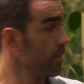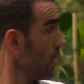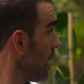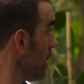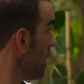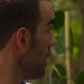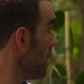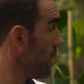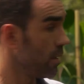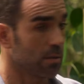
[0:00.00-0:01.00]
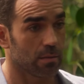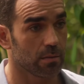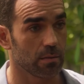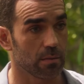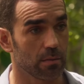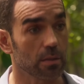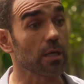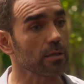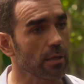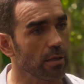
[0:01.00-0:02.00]
se puso furiosa. ¿Y
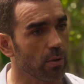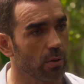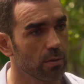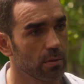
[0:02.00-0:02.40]
qué te dijo?